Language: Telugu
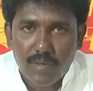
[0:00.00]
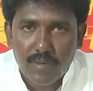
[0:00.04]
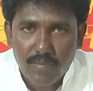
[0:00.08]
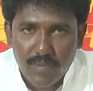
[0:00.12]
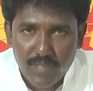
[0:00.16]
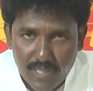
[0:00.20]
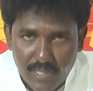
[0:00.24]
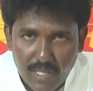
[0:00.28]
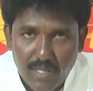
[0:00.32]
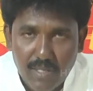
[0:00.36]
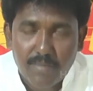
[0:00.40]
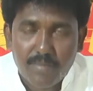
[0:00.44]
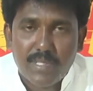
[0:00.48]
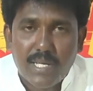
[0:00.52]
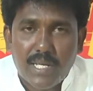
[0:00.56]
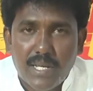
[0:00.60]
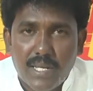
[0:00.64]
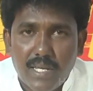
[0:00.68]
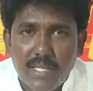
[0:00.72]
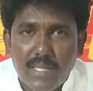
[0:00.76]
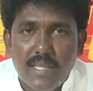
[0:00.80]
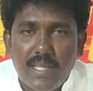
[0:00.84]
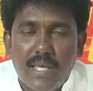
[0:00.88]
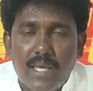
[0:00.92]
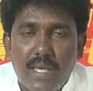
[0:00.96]
విసరడం
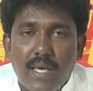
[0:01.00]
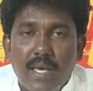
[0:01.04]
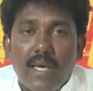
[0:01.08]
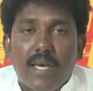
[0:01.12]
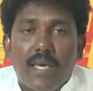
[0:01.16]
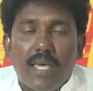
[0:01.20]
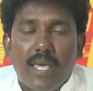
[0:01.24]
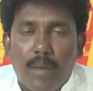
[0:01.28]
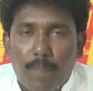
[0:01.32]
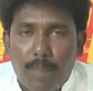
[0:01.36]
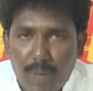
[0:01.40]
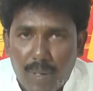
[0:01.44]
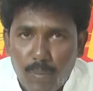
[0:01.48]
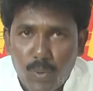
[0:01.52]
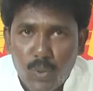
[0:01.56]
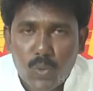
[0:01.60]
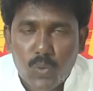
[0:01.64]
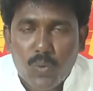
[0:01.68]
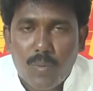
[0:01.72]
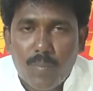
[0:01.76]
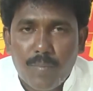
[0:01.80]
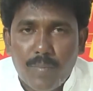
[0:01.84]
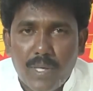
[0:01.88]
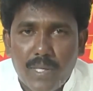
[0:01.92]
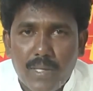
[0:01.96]
జరిగింది ఈ
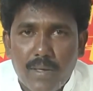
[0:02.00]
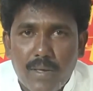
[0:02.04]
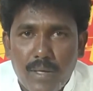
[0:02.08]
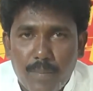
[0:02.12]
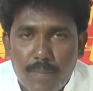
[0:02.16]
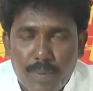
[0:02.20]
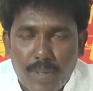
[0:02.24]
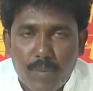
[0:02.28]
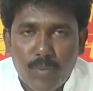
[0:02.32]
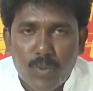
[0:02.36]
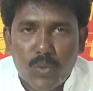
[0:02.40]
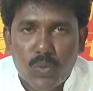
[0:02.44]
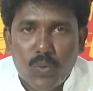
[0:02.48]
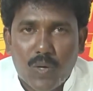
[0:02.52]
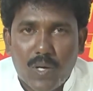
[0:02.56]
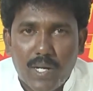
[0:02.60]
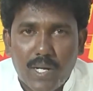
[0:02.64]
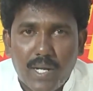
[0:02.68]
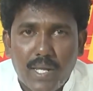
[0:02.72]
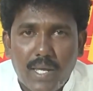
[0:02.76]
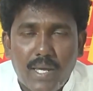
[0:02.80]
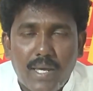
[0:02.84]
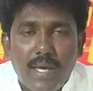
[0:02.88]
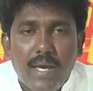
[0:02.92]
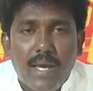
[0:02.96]
ప్రభుత్వం ఈ
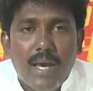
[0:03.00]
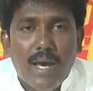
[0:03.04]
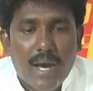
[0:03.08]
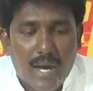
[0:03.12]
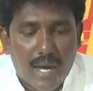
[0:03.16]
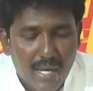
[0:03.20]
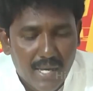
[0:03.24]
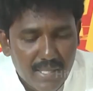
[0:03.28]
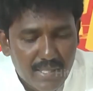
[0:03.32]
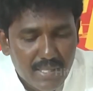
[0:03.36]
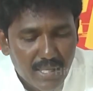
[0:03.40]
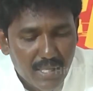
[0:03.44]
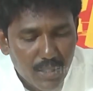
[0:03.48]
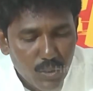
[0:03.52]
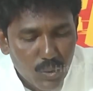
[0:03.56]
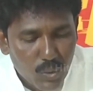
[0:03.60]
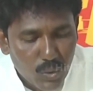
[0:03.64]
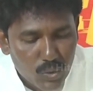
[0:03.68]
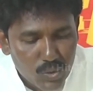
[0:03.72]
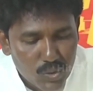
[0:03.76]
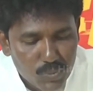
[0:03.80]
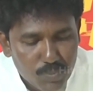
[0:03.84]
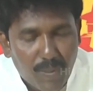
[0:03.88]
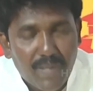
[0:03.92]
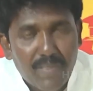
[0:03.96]
ప్రభుత్వాన్ని అయితే
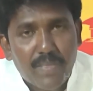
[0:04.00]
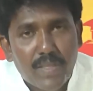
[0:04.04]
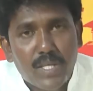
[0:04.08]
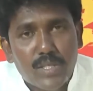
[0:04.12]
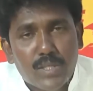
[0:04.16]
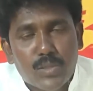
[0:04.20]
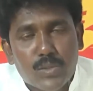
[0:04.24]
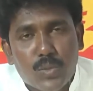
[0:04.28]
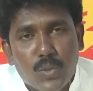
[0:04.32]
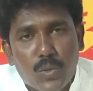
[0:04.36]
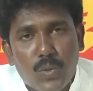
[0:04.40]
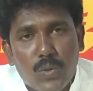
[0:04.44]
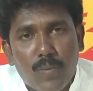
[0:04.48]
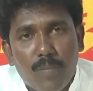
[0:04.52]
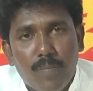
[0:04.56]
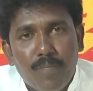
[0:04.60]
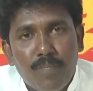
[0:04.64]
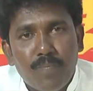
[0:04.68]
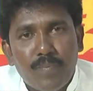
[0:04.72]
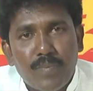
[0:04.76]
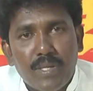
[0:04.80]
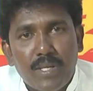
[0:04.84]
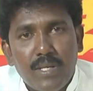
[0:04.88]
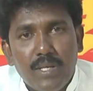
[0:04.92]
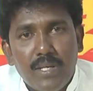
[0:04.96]
ఇందుకు స్పందిస్తూ
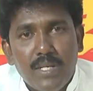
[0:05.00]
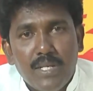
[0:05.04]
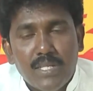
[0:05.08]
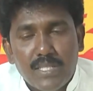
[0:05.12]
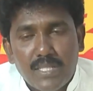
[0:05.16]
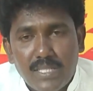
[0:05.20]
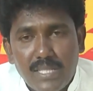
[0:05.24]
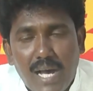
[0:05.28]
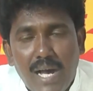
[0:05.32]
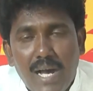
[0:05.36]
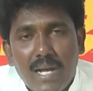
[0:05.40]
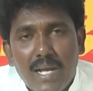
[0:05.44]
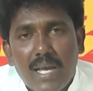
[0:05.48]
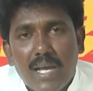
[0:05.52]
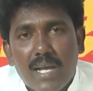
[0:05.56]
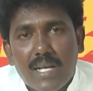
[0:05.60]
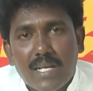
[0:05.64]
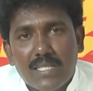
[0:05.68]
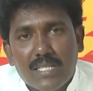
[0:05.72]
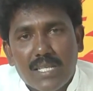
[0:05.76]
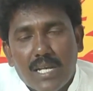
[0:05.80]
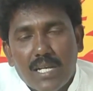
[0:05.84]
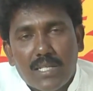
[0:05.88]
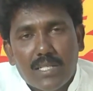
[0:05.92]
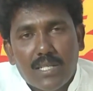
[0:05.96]

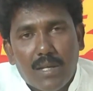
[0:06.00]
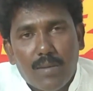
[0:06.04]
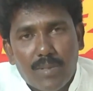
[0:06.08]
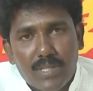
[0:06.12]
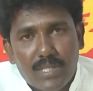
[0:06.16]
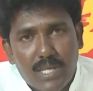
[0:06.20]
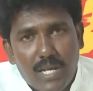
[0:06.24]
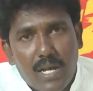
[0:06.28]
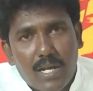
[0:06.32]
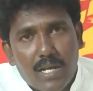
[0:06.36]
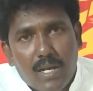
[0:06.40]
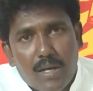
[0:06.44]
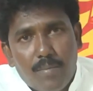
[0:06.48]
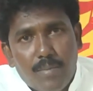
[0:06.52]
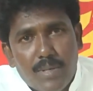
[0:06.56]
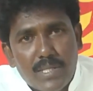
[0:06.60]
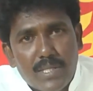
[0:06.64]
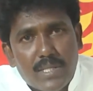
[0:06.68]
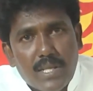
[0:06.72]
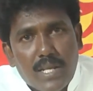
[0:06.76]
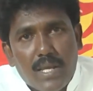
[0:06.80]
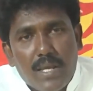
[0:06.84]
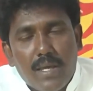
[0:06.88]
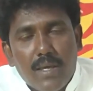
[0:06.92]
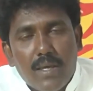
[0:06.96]
సాంఘిక సంక్షేమ శాఖ
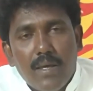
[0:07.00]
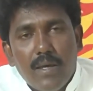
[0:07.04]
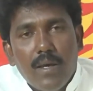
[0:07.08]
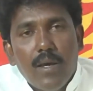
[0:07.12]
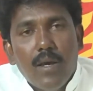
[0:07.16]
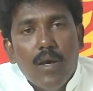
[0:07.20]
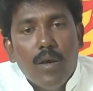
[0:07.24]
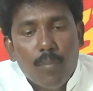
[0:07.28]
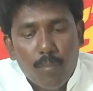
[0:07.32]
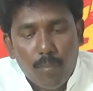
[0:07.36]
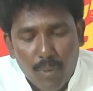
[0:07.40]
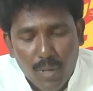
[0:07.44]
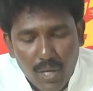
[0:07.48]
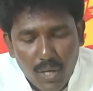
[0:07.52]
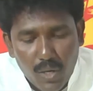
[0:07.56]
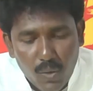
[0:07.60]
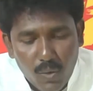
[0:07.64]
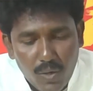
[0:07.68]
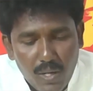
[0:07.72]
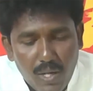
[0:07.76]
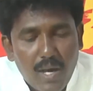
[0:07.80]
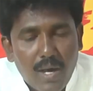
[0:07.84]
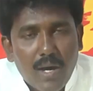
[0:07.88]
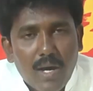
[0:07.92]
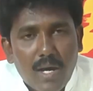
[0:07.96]
మంత్రి
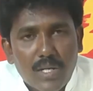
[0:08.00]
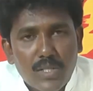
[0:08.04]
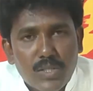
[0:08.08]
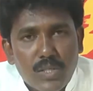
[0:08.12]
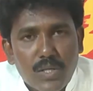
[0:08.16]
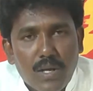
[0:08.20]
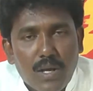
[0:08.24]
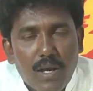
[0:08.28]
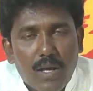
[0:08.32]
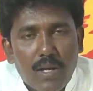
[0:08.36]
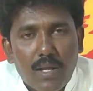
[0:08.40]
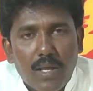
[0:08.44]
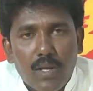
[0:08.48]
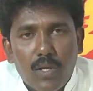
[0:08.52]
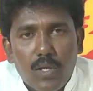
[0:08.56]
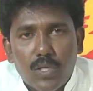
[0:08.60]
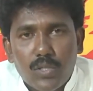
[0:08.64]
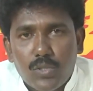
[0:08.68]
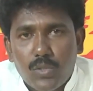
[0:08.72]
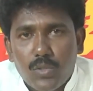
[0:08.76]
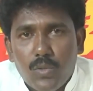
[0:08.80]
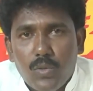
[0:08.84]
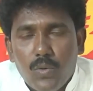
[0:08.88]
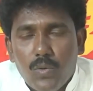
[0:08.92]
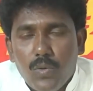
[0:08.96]
మేరుగు నాగార్జున గారు
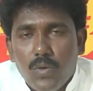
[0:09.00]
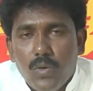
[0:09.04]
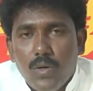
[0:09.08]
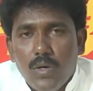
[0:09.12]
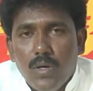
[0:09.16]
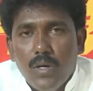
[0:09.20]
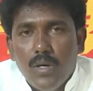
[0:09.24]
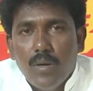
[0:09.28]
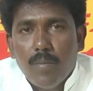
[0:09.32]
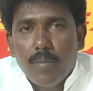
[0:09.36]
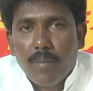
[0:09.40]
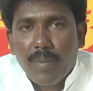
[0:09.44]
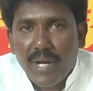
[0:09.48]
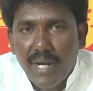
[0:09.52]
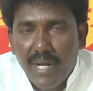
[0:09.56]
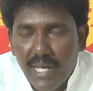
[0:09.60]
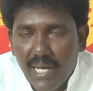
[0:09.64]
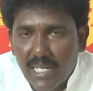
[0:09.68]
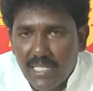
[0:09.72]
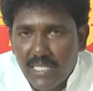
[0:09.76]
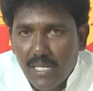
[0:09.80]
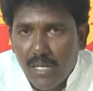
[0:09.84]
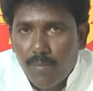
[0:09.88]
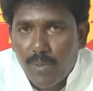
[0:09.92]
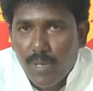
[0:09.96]
ఈరోజు
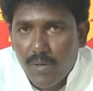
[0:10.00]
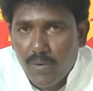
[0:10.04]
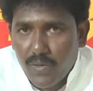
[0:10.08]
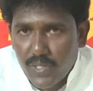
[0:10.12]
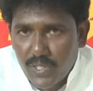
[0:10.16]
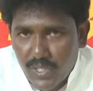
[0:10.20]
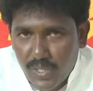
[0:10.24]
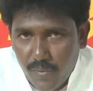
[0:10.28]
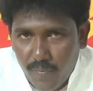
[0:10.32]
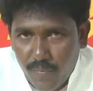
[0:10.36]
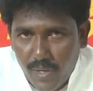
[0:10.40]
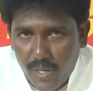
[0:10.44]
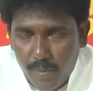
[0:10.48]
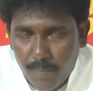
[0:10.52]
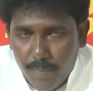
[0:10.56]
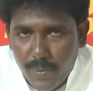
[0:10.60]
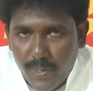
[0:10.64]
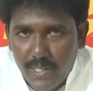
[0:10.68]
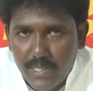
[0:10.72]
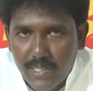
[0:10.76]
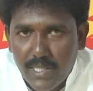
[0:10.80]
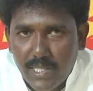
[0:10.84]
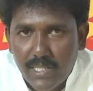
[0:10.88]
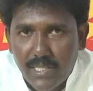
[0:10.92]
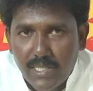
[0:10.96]
మీడియా సమావేశం
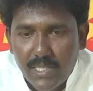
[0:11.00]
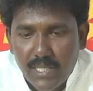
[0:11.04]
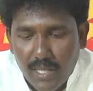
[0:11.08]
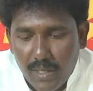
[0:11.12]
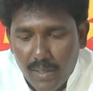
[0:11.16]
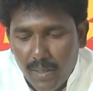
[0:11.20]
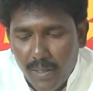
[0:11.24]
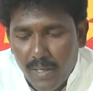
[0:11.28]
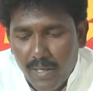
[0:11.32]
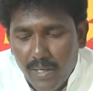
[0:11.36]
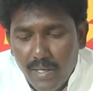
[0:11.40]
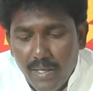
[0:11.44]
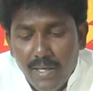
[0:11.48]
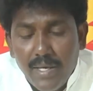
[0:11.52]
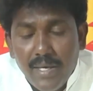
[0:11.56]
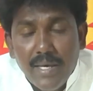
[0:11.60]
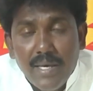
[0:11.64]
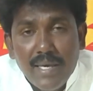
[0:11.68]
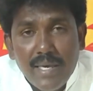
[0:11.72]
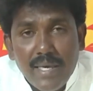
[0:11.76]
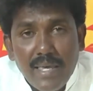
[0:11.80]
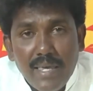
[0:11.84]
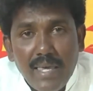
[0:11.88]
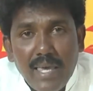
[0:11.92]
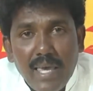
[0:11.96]
ఏర్పాటు చేసి
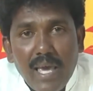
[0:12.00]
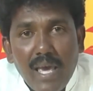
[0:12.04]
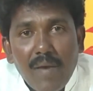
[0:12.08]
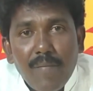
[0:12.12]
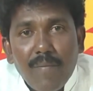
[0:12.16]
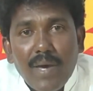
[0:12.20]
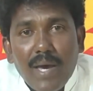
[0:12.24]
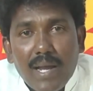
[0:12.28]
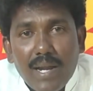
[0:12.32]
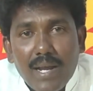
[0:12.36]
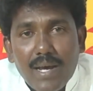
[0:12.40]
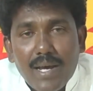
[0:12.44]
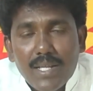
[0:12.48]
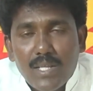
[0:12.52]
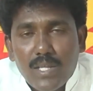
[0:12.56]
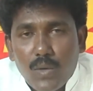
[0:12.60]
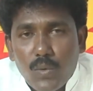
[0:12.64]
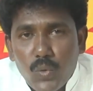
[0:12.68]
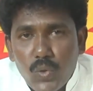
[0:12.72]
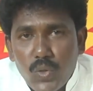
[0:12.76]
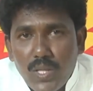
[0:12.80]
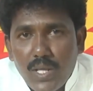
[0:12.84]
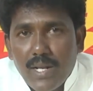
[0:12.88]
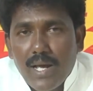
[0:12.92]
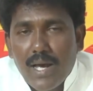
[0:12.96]
ఏమి అర్హత
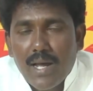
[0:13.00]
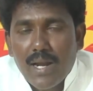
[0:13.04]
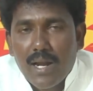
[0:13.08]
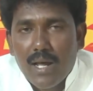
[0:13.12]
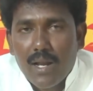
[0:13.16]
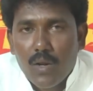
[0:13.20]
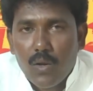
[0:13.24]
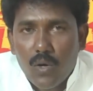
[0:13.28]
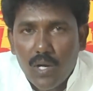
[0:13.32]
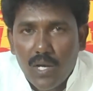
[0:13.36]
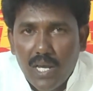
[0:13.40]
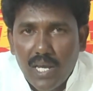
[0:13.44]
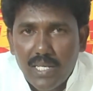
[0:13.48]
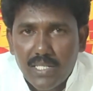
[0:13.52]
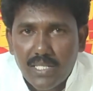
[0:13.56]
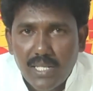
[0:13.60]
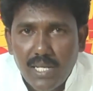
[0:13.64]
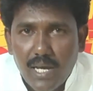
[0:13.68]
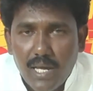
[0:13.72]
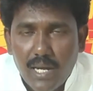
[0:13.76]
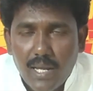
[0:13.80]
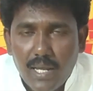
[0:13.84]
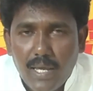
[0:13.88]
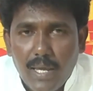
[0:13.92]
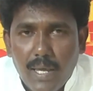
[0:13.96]
ఉంది నారా లోకేష్
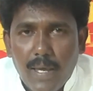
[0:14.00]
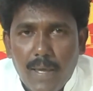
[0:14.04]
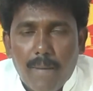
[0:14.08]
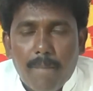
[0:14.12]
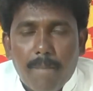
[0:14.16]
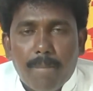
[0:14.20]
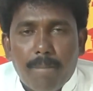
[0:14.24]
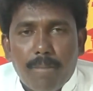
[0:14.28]
గారికి